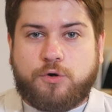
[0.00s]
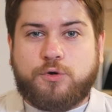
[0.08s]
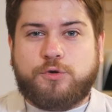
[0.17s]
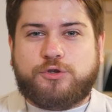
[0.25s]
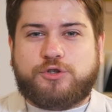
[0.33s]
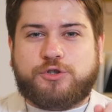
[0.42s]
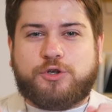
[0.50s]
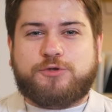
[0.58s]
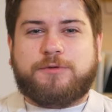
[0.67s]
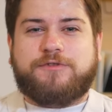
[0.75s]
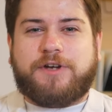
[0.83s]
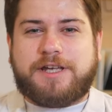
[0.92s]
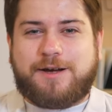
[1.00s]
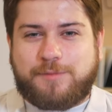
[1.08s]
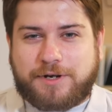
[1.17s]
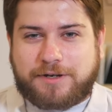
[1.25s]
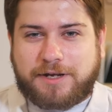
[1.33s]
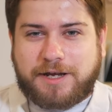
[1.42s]
Le changement de
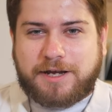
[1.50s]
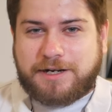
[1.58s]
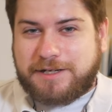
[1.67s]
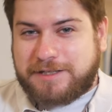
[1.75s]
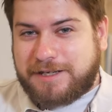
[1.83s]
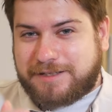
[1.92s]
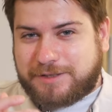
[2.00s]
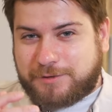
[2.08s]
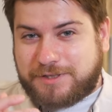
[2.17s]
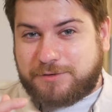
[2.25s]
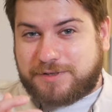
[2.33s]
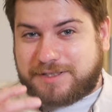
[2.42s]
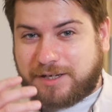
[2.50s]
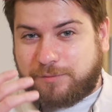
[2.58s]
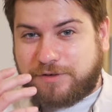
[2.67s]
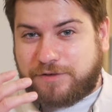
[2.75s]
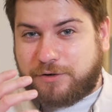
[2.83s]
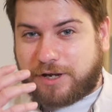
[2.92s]
variable. L'idée, c'est aussi de
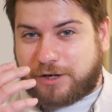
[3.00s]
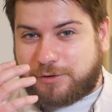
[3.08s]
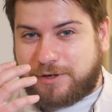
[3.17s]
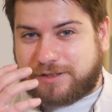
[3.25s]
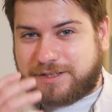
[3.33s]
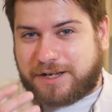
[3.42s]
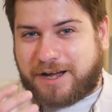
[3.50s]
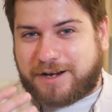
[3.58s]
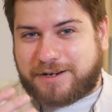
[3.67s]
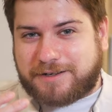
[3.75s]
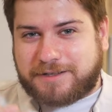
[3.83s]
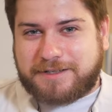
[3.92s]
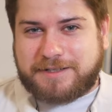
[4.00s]
simplifier le calcul d'intégrale.